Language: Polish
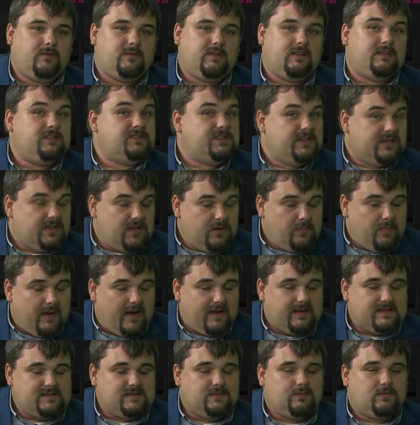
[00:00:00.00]
wtedy dzięki
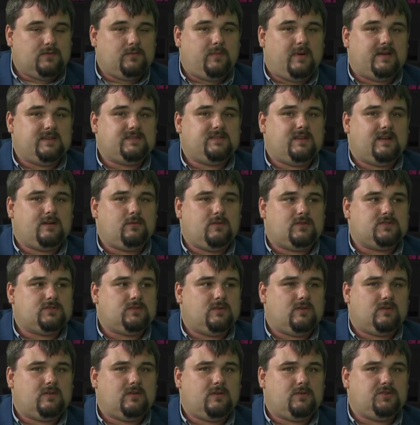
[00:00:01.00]
Państwu i Państwa
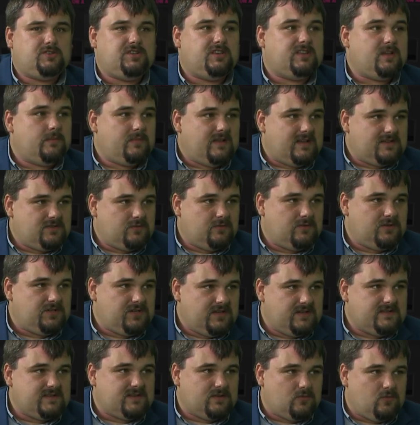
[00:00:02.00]
głosu około 17
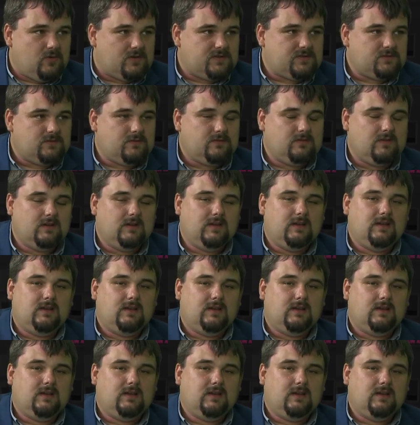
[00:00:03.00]
tysięcy głosów,